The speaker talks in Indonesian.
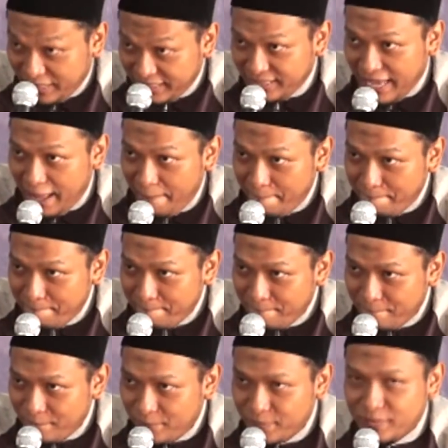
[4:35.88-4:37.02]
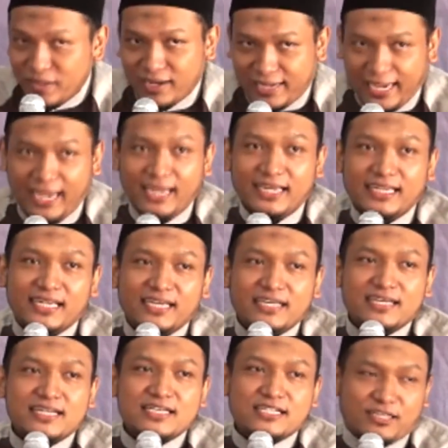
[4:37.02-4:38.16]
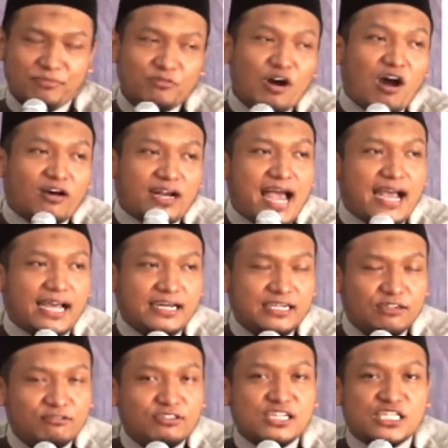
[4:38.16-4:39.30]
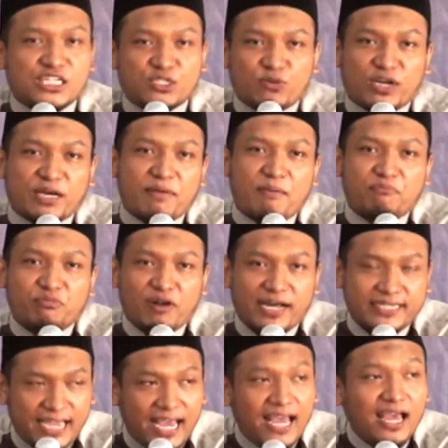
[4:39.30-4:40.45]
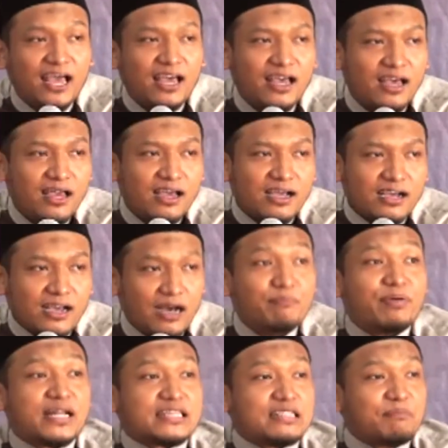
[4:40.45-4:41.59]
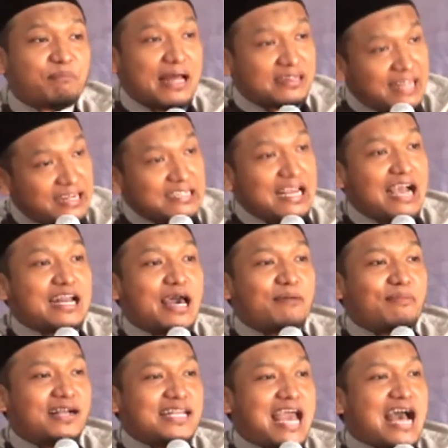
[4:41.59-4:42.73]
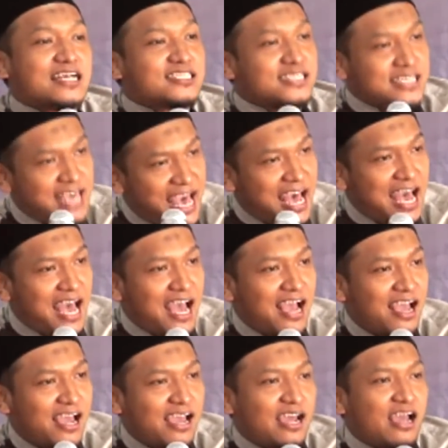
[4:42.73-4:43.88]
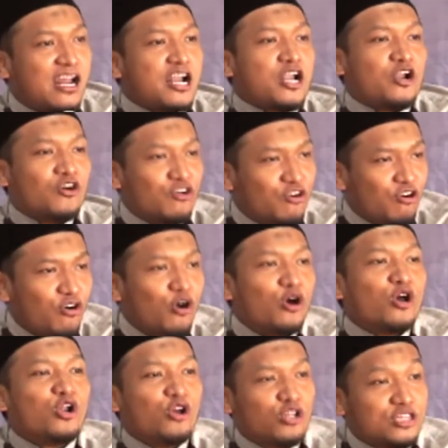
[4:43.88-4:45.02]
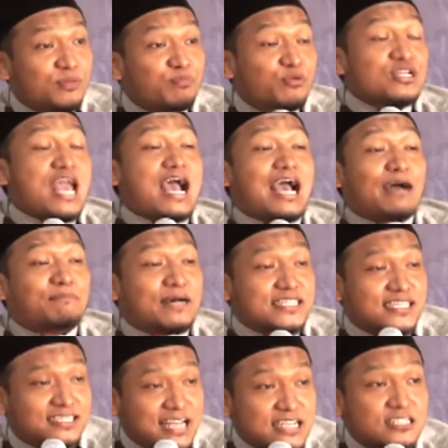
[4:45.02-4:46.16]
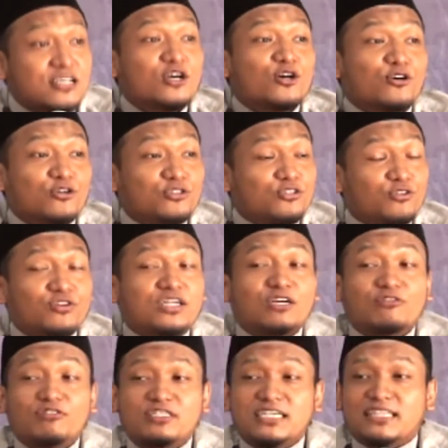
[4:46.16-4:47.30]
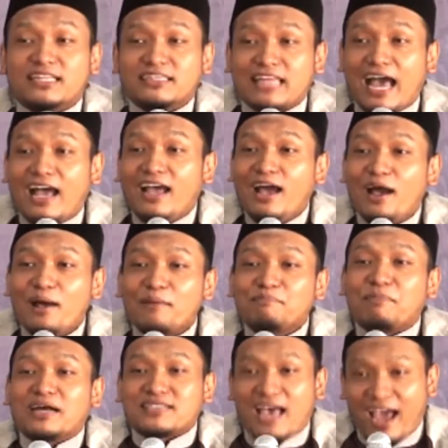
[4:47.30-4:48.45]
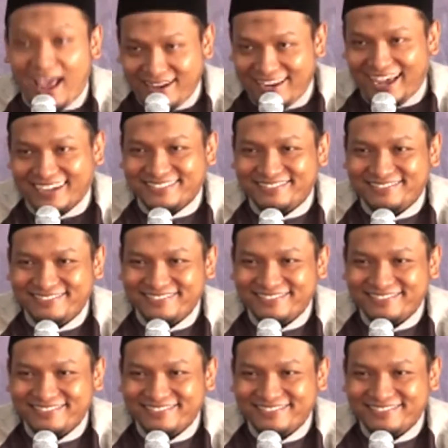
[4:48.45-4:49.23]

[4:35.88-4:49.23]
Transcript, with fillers: Gitu ya. Oke. Semua orang akan diuji sesuai kemampuannya. Kebertepatan yang namanya Asia, no, Lut punya kapasitas untuk diuji tentang pasangannya.